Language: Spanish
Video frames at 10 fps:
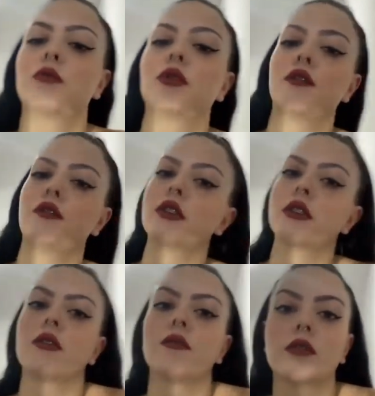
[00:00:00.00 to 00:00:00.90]
cuando voy de
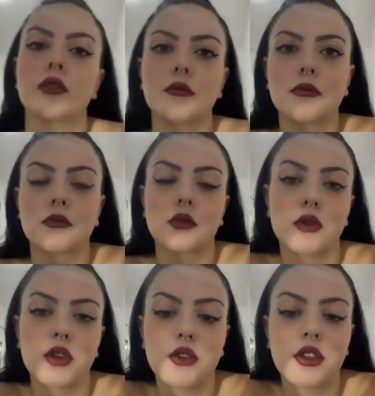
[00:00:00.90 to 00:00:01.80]
fiesta.
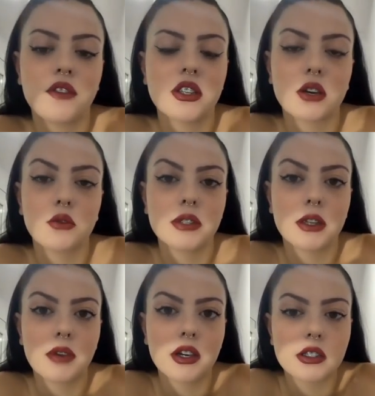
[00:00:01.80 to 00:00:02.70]
Cuando he ido de fiesta con
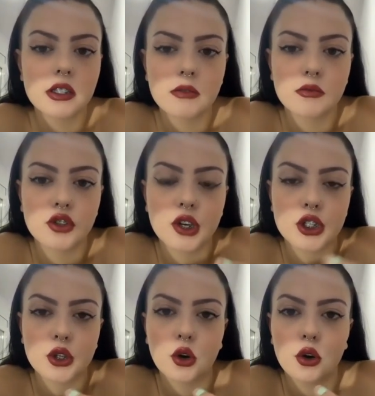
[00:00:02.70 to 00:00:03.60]
mis amigas. Nos iba
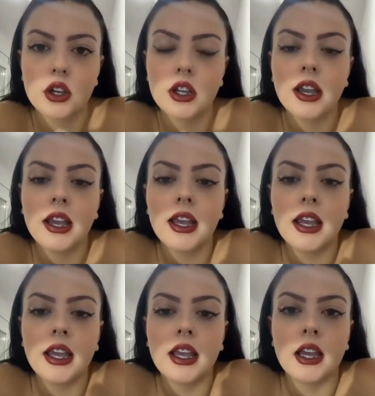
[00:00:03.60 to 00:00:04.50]
a Choco.
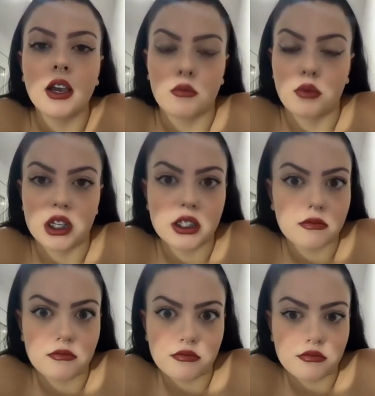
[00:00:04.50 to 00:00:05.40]

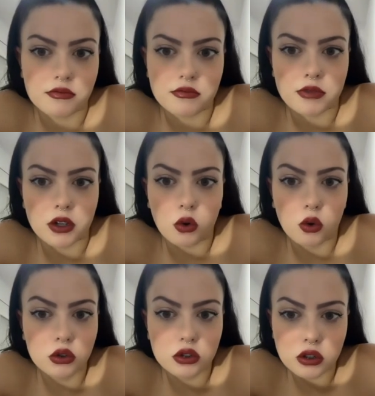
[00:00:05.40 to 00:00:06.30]
Pues
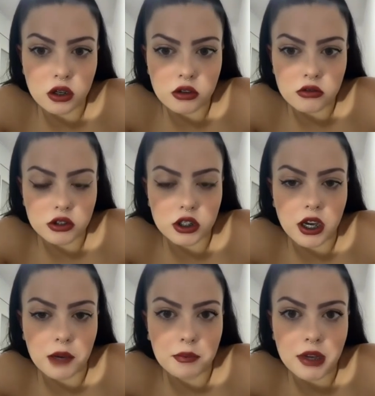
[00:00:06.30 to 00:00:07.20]
justo, o
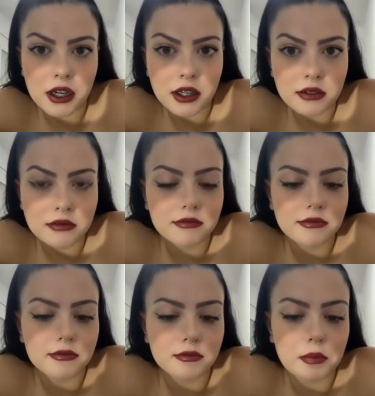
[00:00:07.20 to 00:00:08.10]
sea, Vila,
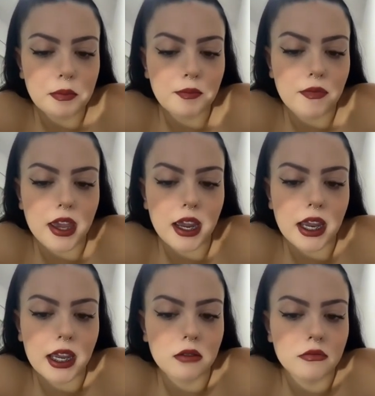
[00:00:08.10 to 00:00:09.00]

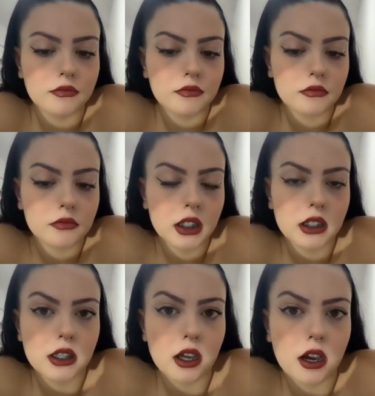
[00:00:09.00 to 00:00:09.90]
em,
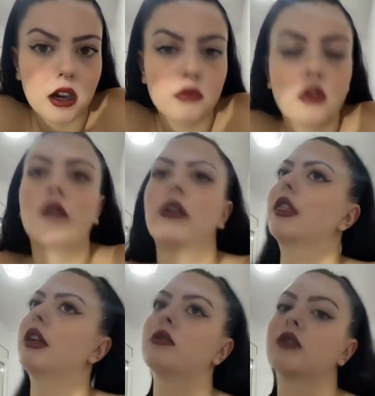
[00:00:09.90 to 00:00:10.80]
que está, bueno, la
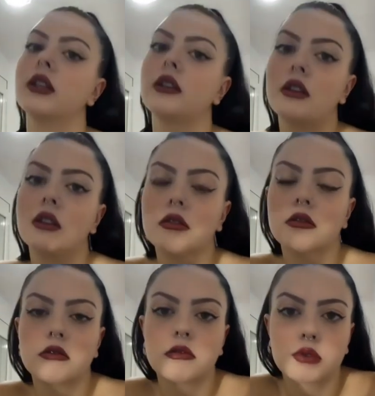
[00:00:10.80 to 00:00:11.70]
Barceloneta,
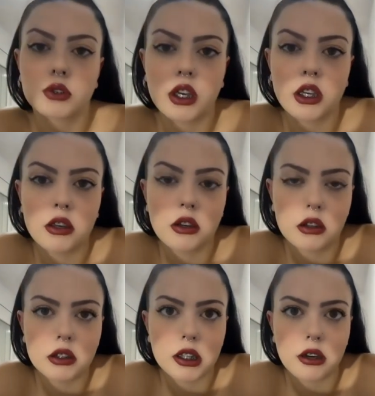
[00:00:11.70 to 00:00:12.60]
pues
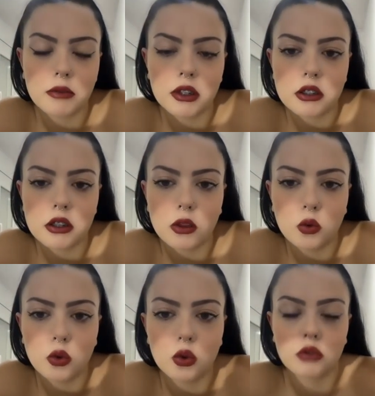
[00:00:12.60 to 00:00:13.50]
ahí estaba mi
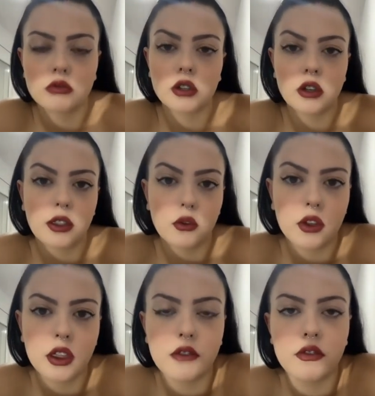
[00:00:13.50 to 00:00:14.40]
instituto, o sea,
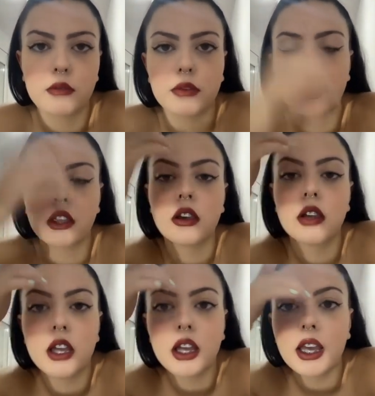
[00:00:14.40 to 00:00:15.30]
donde hacía
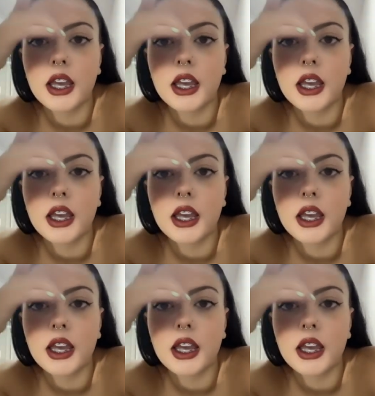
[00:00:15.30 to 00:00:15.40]
farmacia.